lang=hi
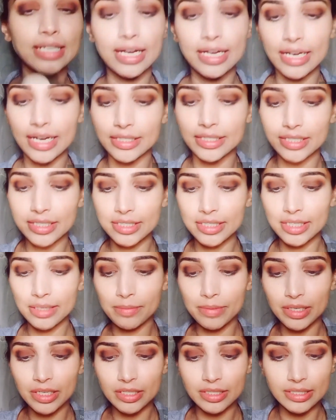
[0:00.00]
हाईलाइटर से
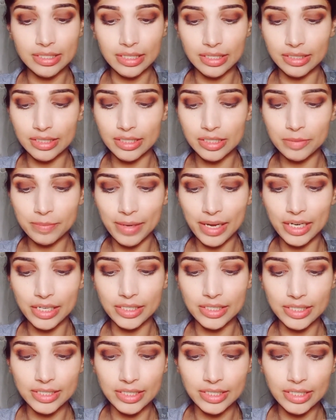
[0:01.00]
बिकॉज दिस पैलेट
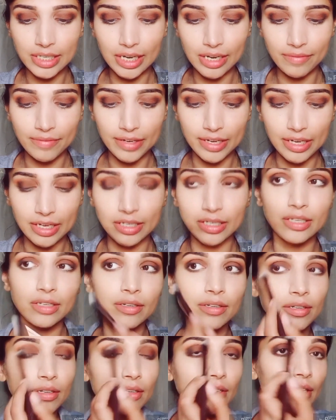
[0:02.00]
डजेंट हैव एनी
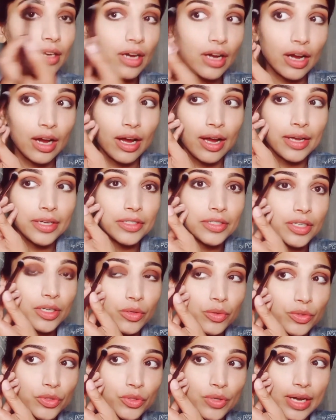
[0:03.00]
आई
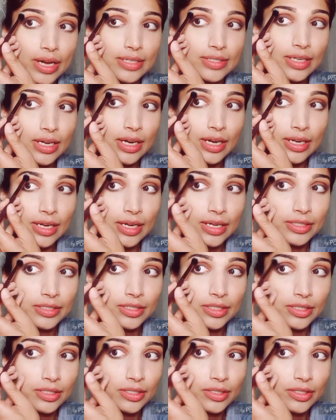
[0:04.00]
शेडो जो एज अ हाईलाइटर